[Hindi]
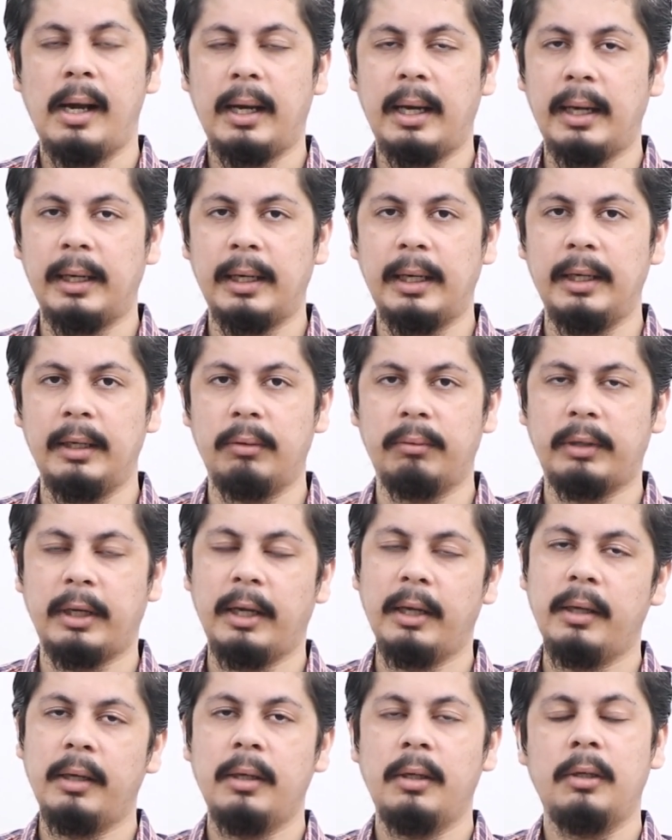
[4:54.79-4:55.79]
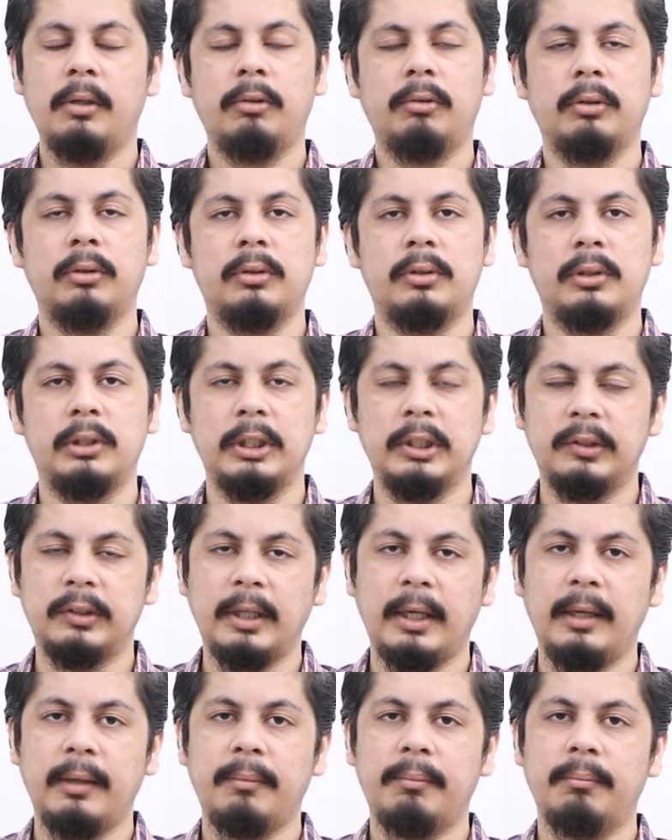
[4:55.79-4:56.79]
अगर नहीं रुके तो
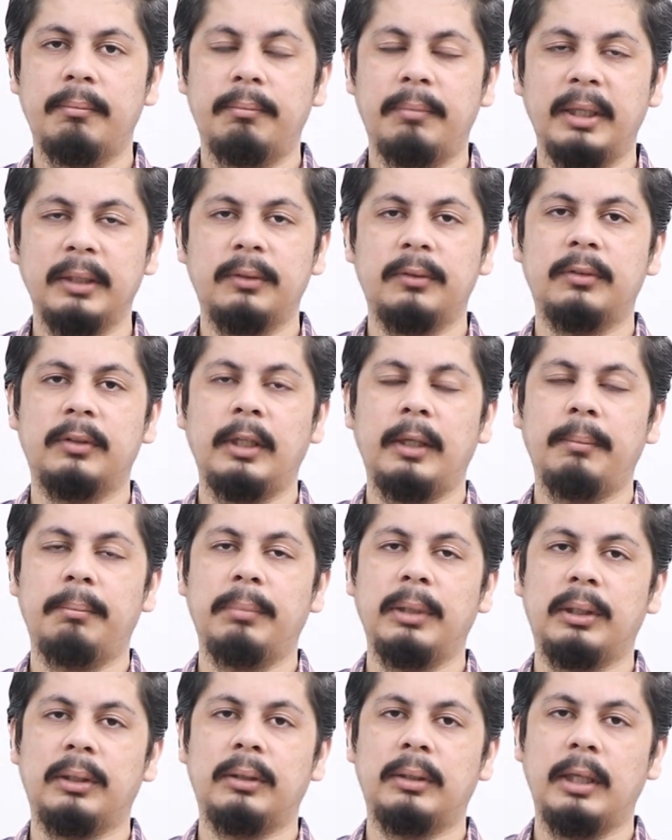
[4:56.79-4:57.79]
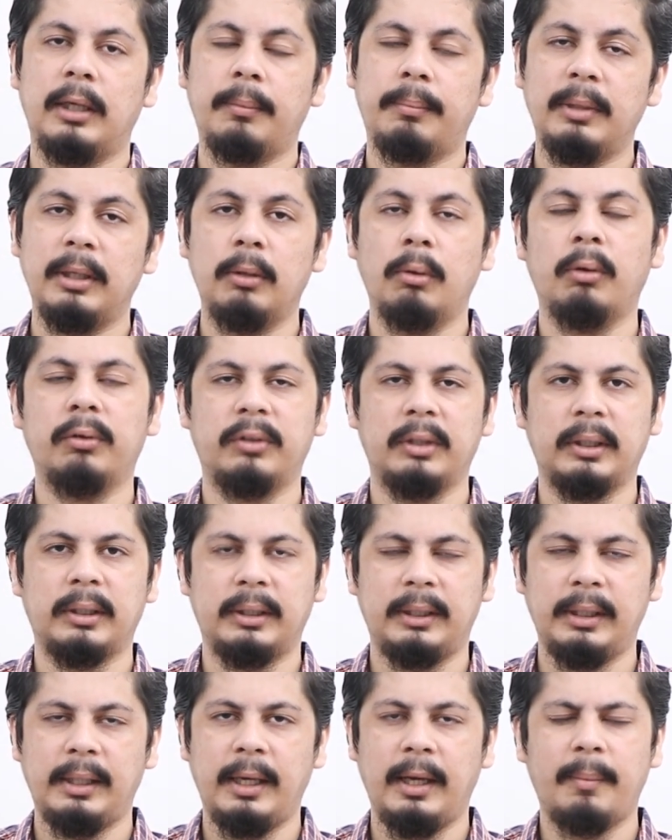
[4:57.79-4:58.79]
चीज़ें बद से बदतर भी हो
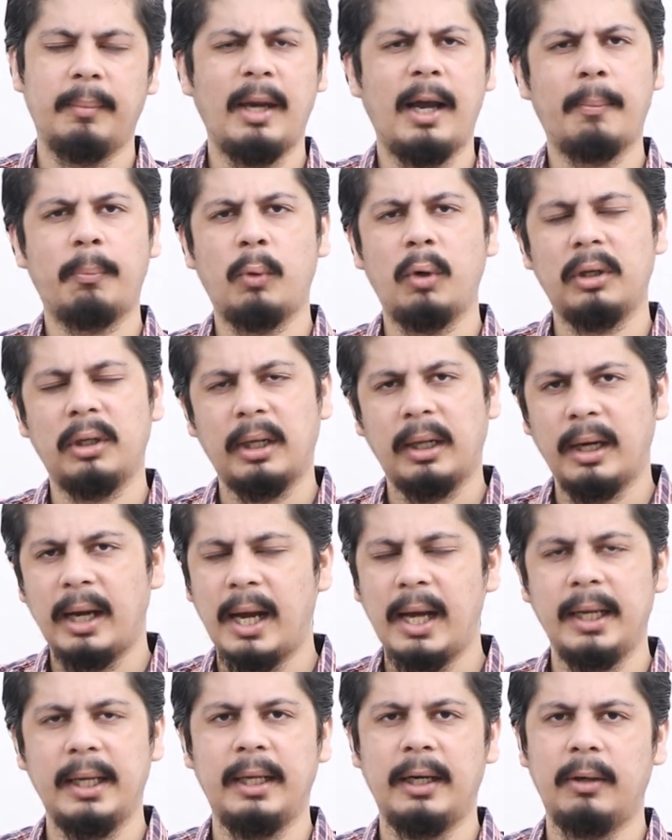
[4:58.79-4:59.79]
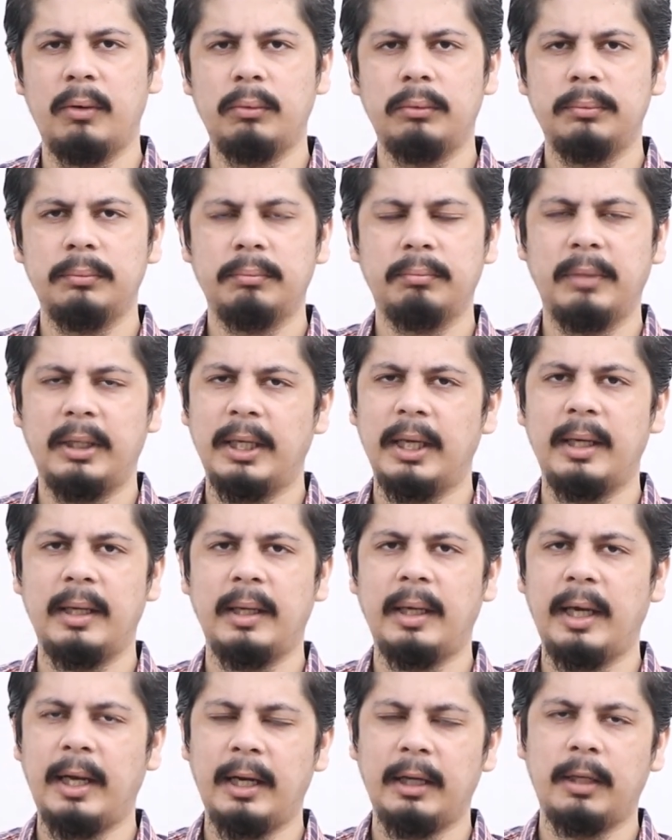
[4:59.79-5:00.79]
सकती हैं मैं आपको डरा नहीं रहा हूँ मैं ये
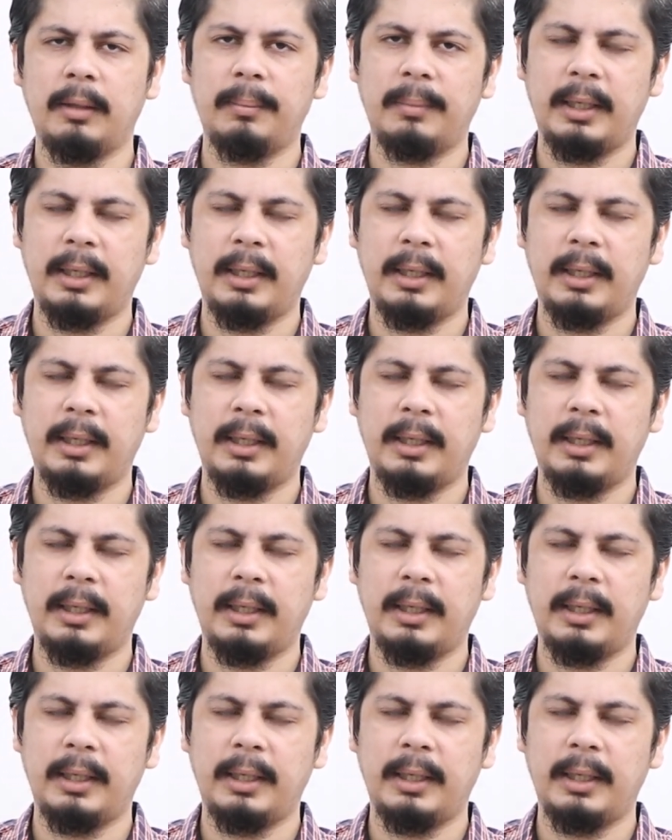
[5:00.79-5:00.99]
नहीं कह रहा कि